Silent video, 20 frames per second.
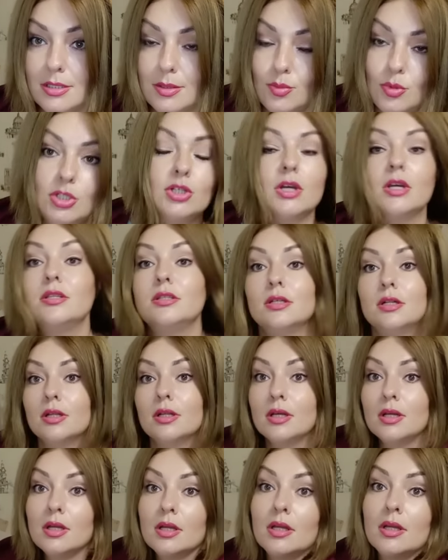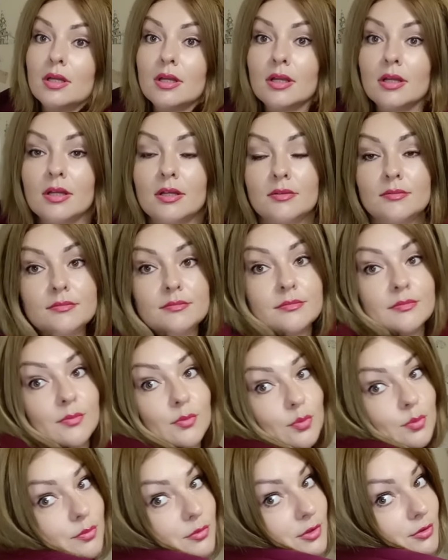замечательно.
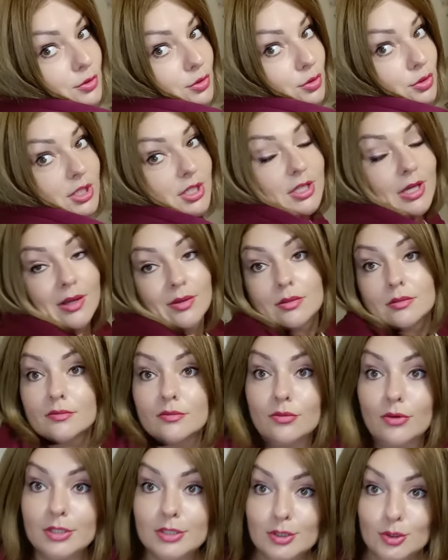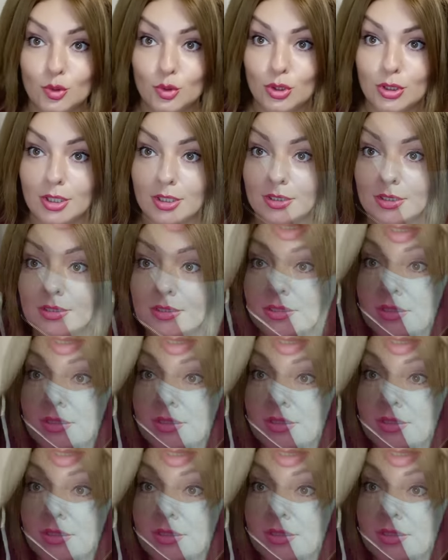Девчонки, я в восторге.